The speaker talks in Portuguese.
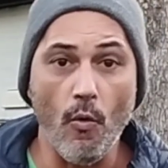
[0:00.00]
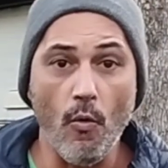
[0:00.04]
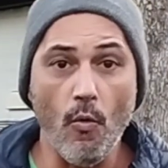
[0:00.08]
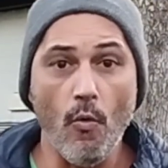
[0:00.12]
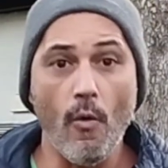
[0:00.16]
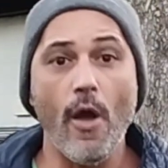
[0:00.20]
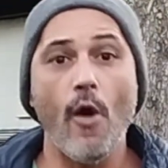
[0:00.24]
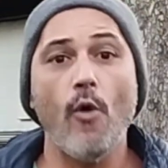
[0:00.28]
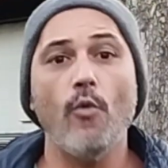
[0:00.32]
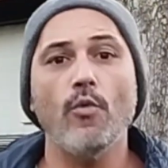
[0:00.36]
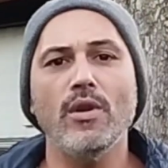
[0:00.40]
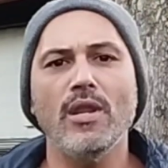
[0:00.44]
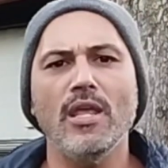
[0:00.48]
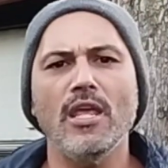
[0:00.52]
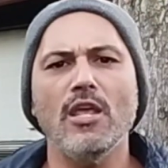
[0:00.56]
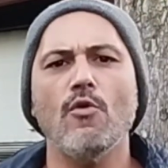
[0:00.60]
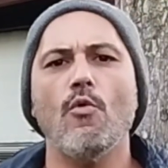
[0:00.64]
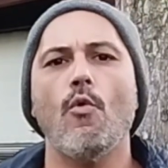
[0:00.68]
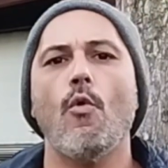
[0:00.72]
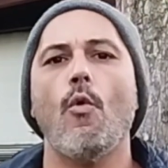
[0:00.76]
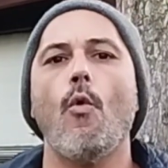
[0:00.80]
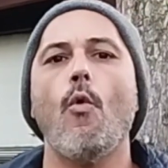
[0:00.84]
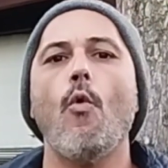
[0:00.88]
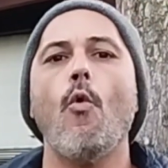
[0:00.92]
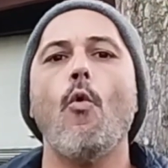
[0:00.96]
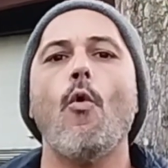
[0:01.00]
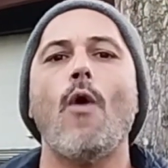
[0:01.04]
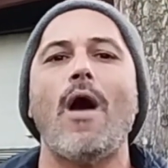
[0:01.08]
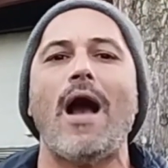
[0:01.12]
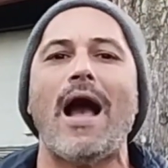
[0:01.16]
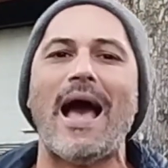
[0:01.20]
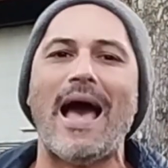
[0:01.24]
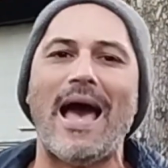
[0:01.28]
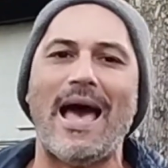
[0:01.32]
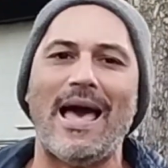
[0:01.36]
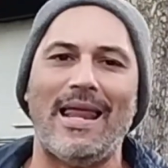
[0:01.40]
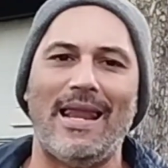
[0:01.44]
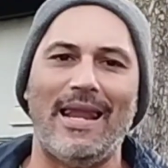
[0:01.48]
Com o El Ninho ou
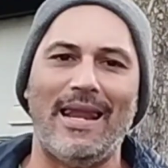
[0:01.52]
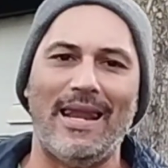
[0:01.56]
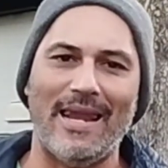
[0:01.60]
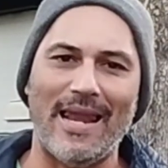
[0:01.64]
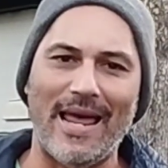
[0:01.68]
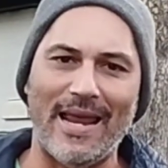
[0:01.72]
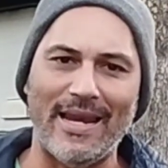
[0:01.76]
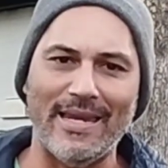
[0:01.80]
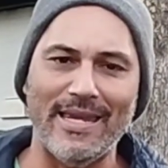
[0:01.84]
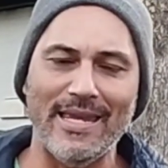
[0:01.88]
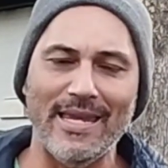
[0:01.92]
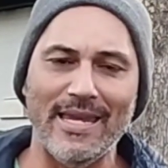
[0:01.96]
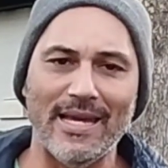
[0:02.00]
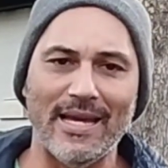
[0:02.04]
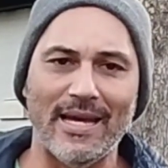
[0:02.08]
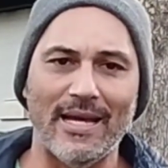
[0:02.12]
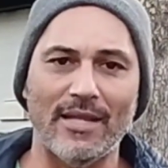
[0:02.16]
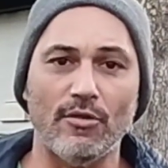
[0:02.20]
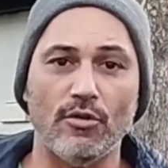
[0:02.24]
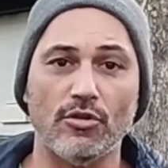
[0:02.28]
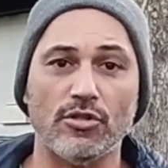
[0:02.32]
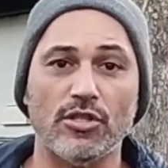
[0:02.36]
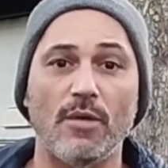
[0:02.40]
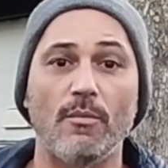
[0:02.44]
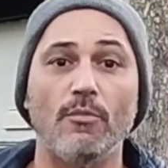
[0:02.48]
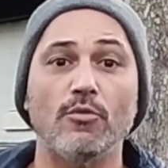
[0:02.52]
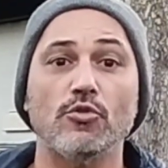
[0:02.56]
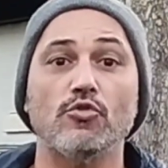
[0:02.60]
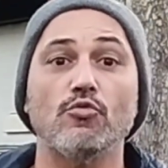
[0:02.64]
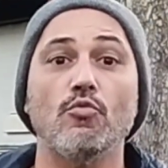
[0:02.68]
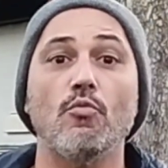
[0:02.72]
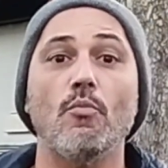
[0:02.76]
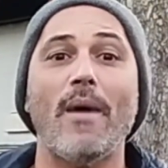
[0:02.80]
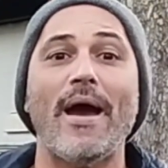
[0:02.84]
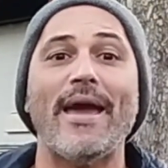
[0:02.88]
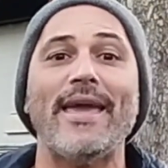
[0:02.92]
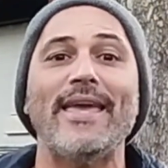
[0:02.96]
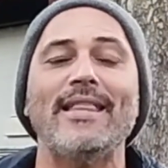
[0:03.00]
a Laninha, nós temos
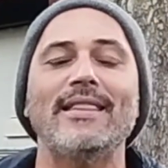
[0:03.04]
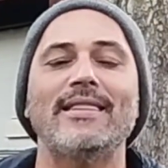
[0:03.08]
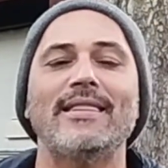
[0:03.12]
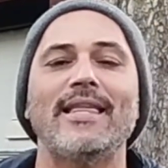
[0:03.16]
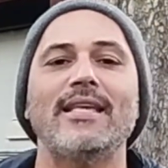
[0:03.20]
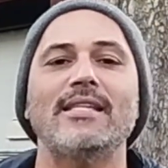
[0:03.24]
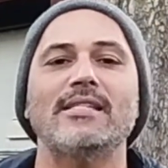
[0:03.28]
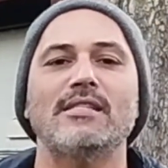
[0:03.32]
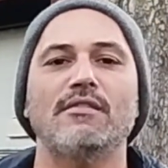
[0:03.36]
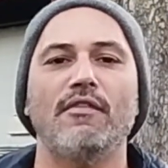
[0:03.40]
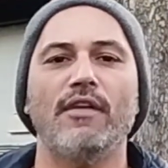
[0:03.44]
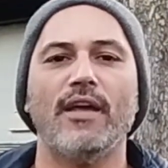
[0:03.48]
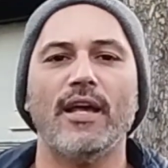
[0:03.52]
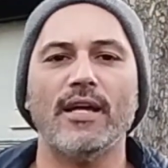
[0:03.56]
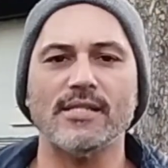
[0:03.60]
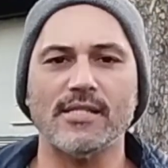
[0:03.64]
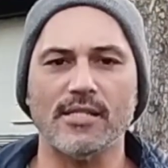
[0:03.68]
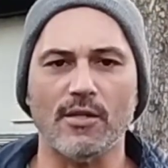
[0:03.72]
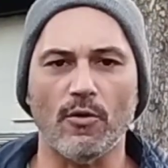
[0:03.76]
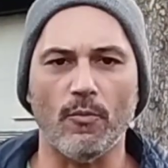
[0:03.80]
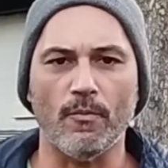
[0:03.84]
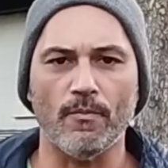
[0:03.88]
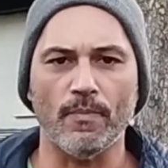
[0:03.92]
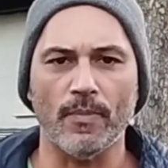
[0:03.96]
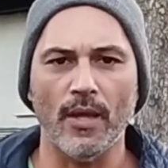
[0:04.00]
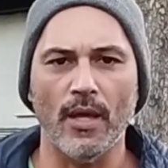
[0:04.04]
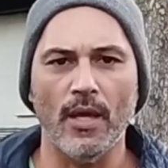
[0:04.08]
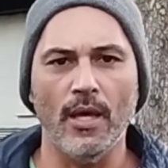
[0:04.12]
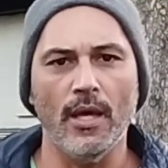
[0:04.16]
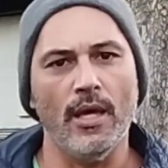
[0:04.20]
uma intensificação.